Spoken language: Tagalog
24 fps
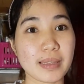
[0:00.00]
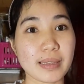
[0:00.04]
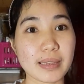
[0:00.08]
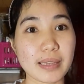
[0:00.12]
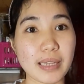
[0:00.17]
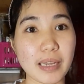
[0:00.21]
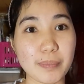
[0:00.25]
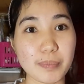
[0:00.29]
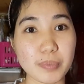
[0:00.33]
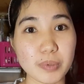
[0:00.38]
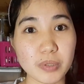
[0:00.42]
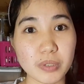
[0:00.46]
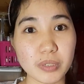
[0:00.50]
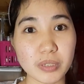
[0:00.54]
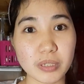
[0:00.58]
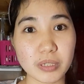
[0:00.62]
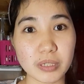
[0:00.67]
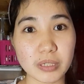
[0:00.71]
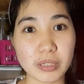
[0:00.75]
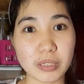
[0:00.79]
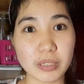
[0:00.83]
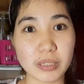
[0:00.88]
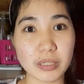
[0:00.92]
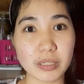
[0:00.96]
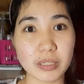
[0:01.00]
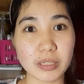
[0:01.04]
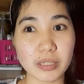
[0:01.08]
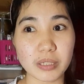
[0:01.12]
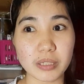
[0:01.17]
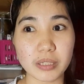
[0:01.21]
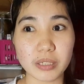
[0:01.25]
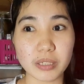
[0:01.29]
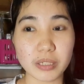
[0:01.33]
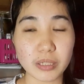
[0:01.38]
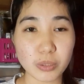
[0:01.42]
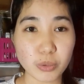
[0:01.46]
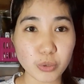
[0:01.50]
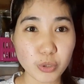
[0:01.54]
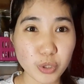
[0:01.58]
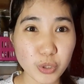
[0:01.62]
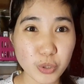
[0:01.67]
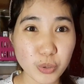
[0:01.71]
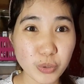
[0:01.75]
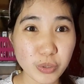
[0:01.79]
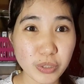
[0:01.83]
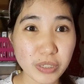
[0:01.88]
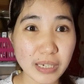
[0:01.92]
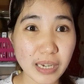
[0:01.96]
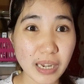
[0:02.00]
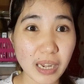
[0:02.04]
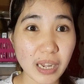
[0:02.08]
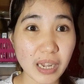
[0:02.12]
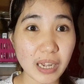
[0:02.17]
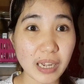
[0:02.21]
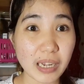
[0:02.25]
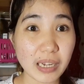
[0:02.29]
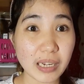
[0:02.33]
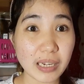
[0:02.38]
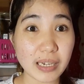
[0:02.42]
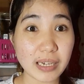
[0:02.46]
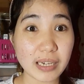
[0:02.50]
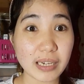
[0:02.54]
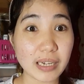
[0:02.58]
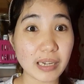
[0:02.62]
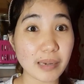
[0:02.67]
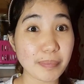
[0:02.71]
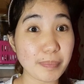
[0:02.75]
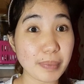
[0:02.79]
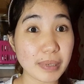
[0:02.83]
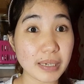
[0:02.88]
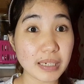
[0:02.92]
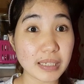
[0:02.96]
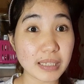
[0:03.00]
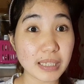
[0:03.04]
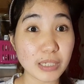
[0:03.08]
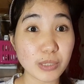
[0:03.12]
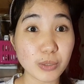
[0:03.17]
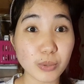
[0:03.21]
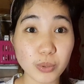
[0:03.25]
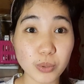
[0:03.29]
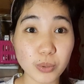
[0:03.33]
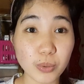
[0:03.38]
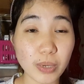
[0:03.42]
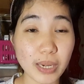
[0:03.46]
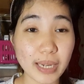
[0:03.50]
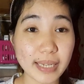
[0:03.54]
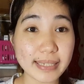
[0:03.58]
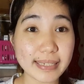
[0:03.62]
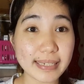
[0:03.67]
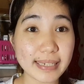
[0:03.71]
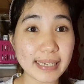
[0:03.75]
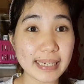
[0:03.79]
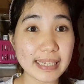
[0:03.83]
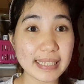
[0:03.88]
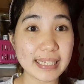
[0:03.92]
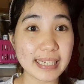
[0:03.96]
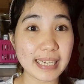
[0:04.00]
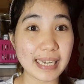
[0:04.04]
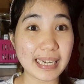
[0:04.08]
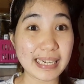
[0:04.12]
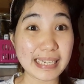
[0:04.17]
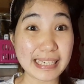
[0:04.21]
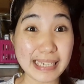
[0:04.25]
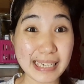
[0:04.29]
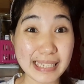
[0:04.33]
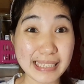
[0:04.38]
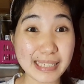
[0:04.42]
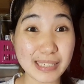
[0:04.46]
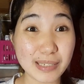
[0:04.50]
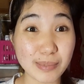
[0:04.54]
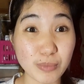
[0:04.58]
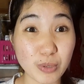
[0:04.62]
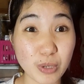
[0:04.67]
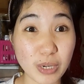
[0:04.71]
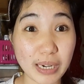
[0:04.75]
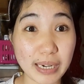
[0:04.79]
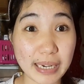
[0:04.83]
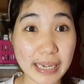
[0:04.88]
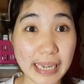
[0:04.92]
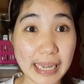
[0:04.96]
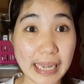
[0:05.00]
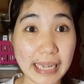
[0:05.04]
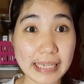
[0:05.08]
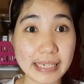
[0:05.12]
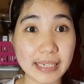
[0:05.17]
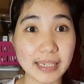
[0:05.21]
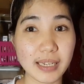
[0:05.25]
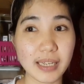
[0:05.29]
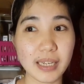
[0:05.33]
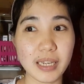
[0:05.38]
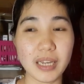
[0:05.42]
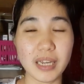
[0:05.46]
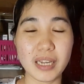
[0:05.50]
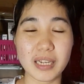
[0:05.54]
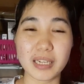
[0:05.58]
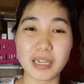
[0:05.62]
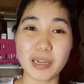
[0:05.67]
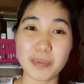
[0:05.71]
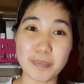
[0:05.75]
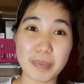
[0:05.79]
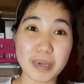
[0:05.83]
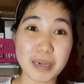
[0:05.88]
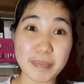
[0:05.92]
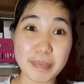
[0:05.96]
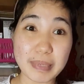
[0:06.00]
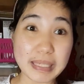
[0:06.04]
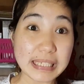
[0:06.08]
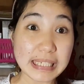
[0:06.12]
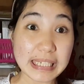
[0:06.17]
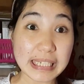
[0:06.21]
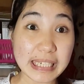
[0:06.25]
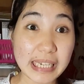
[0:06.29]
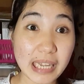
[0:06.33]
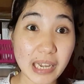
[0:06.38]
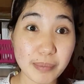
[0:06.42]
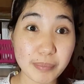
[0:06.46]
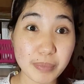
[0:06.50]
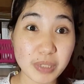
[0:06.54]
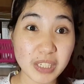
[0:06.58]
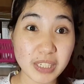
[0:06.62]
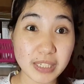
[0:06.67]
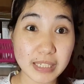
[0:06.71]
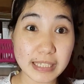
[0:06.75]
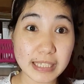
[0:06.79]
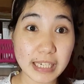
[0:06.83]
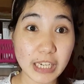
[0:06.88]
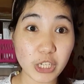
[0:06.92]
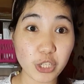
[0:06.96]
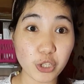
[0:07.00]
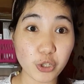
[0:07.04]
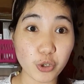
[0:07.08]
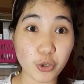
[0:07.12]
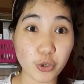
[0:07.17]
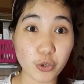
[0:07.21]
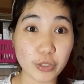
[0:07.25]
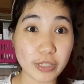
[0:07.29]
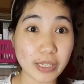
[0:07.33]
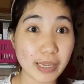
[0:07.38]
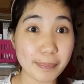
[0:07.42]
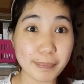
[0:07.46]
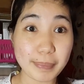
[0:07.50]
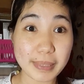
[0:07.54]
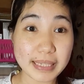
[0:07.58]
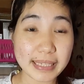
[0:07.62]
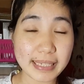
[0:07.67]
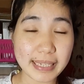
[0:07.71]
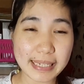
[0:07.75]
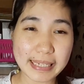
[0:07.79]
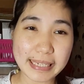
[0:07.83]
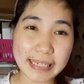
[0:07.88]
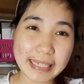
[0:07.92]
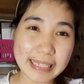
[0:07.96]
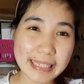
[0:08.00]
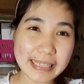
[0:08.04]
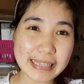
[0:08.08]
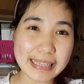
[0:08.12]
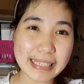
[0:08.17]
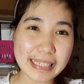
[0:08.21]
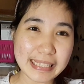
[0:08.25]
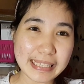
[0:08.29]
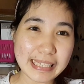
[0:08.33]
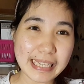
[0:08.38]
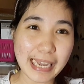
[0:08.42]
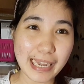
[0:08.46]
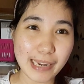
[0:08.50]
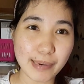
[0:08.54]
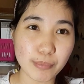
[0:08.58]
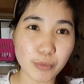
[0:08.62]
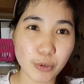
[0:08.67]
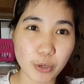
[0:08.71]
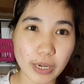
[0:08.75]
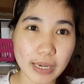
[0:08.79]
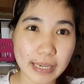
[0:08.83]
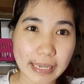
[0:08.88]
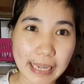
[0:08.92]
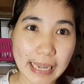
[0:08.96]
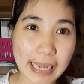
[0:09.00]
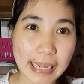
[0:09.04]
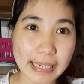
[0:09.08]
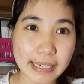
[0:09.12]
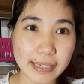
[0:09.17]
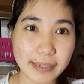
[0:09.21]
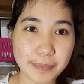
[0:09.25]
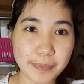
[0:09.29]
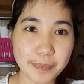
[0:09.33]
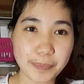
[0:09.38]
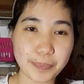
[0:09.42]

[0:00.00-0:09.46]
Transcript: Tapos, gusto niya, kapag tinuruan ka niya, gets mo agad. Kapag may sinabi siya sa'yo, dapat naiintindihan mo agad.